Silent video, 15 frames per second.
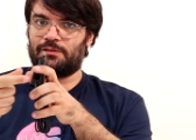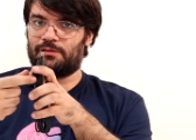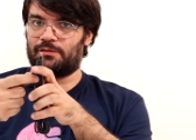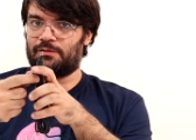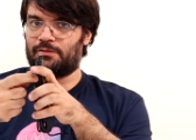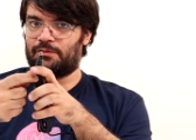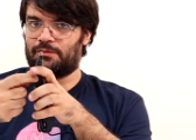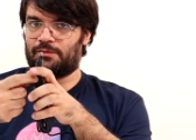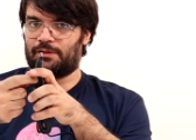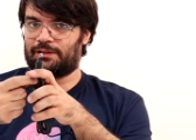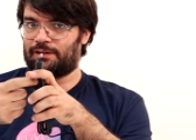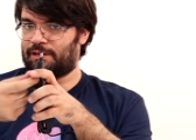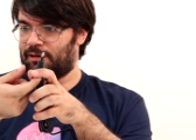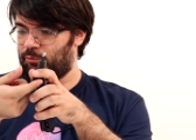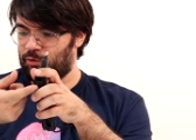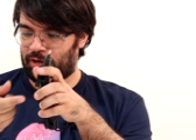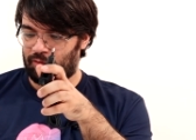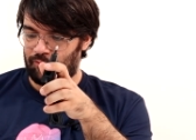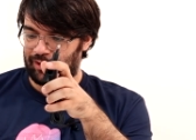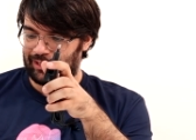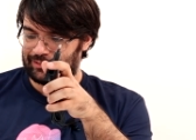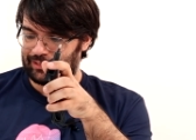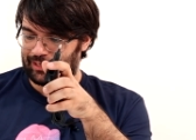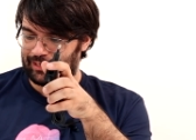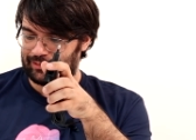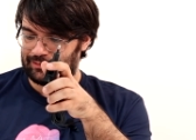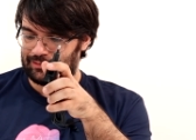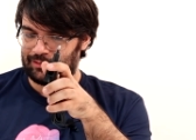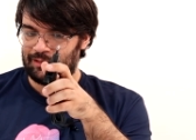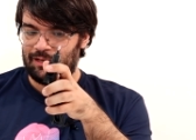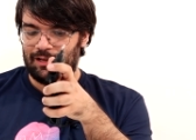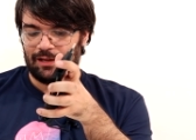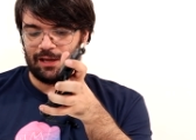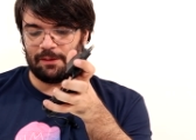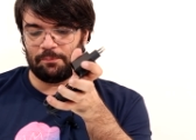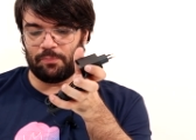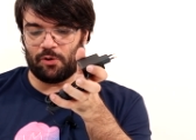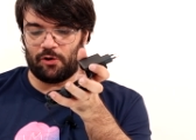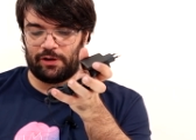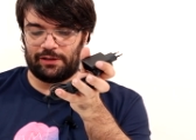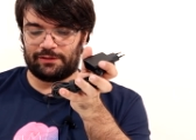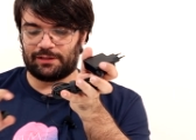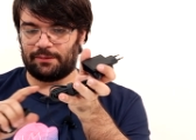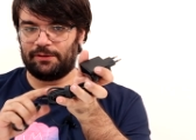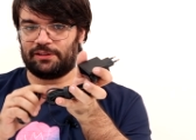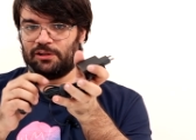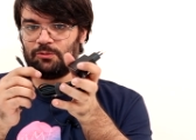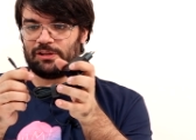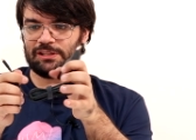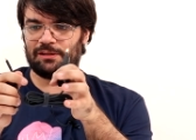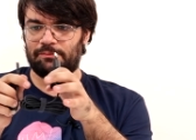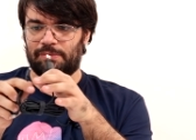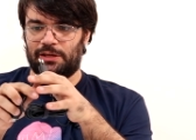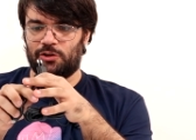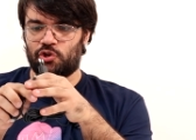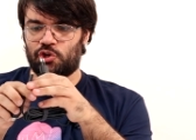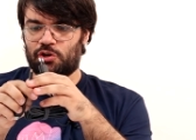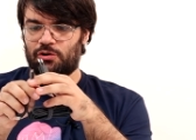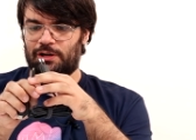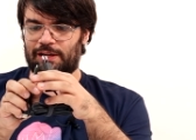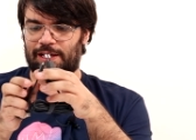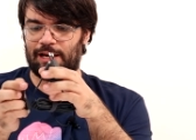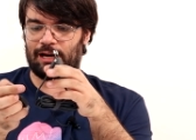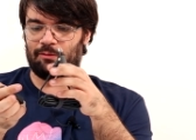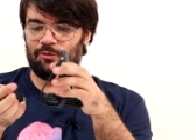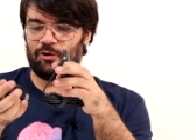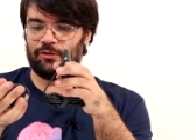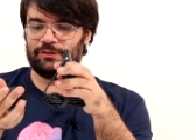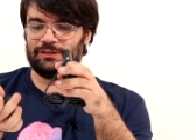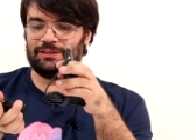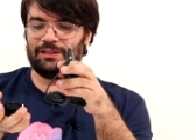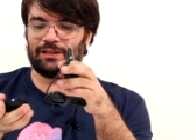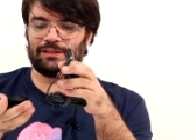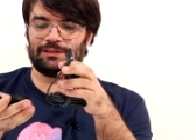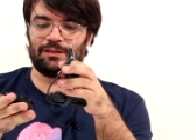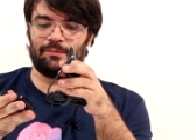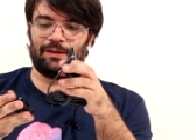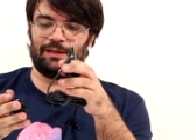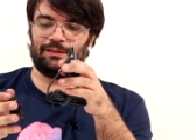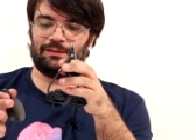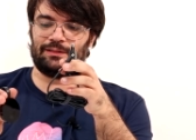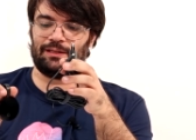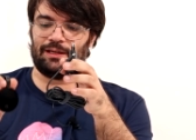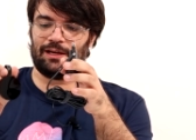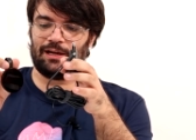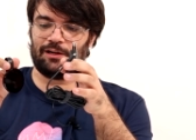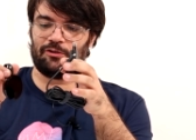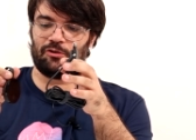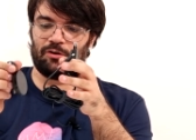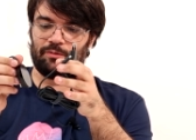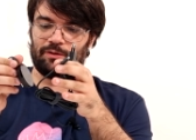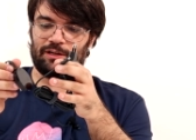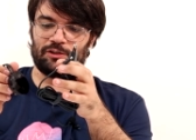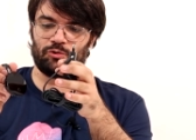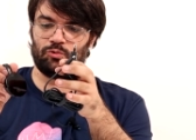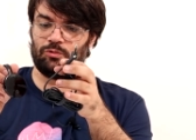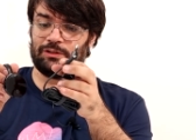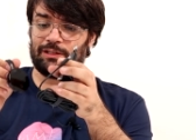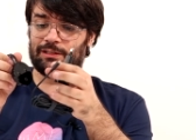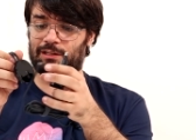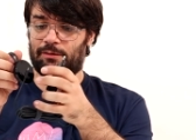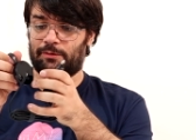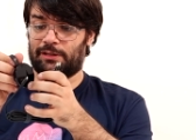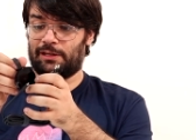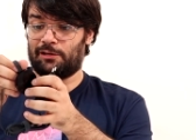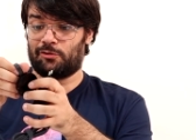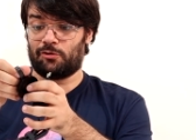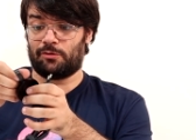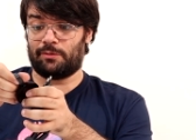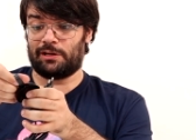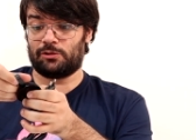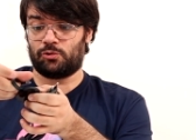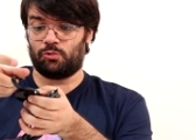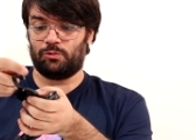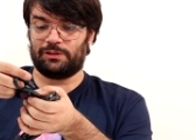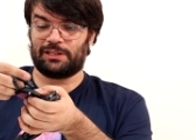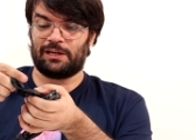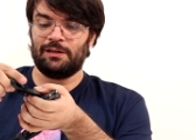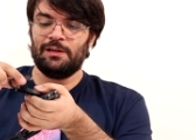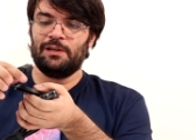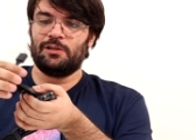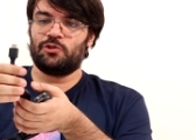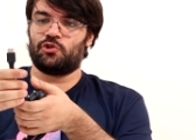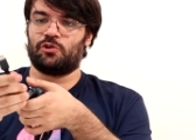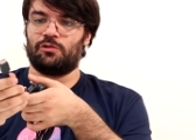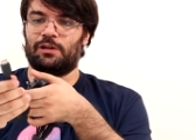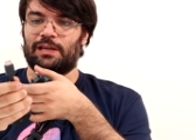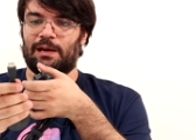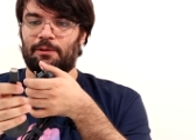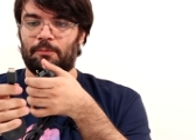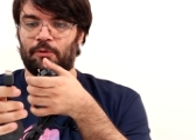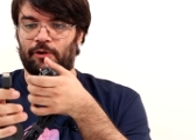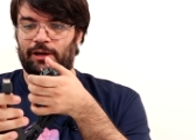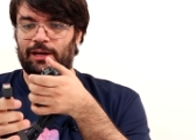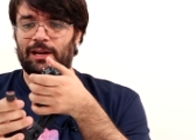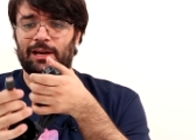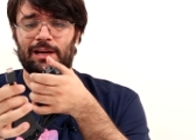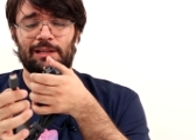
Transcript: eh, attacchiamo un cavo Ethernet e poi tramite l'USB ci colleghiamo direttamente al Chromecast Ultra. Tramite il Chromecast Ultra ci colleghiamo poi in